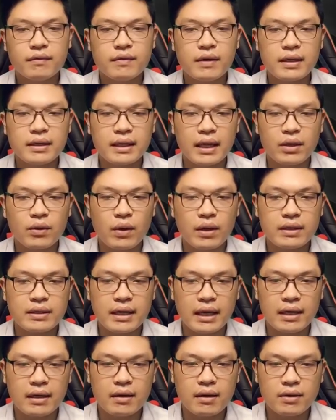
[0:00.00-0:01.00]
Vương Thanh Tuyền
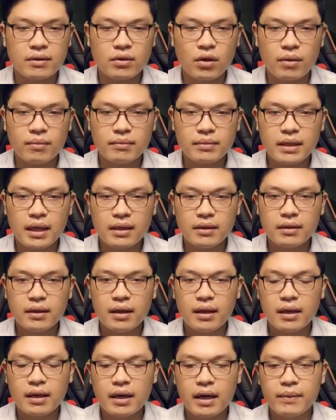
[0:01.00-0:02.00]
giản lược tóm tắt,
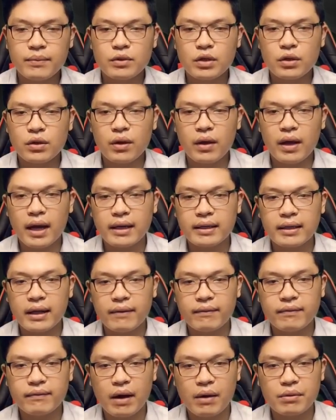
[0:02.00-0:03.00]
đem chuyện Thôi Hằng
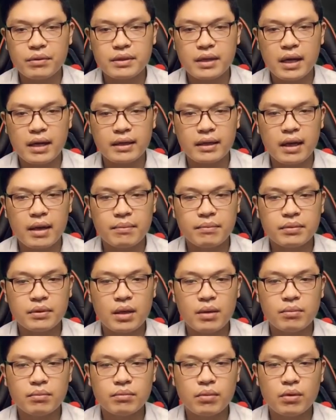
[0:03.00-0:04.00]
nhằm vào sản nghiệp
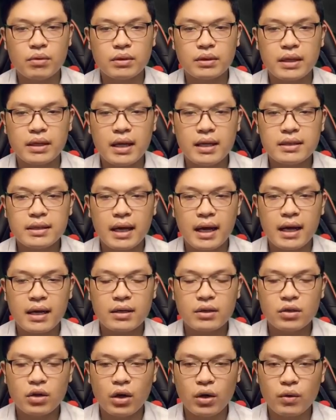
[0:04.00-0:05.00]
tổng bồn thế gia
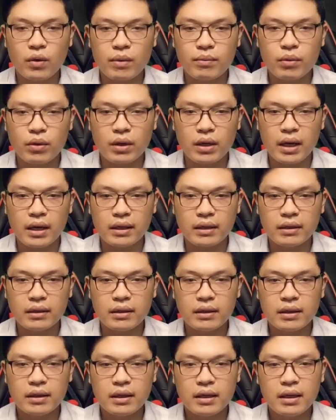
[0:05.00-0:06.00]
nói qua một lần.
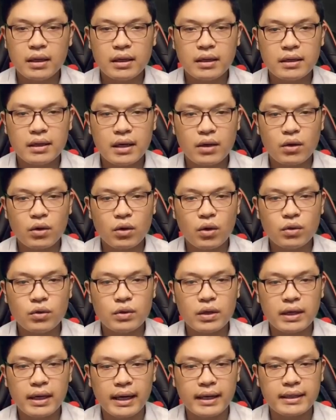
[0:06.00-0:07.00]
Lại còn có
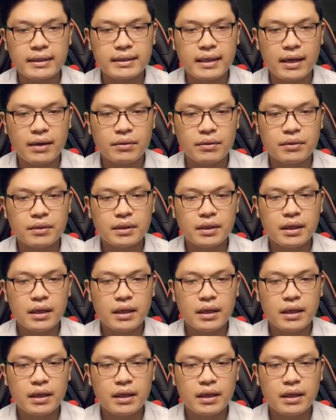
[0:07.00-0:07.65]
chuyện này sao?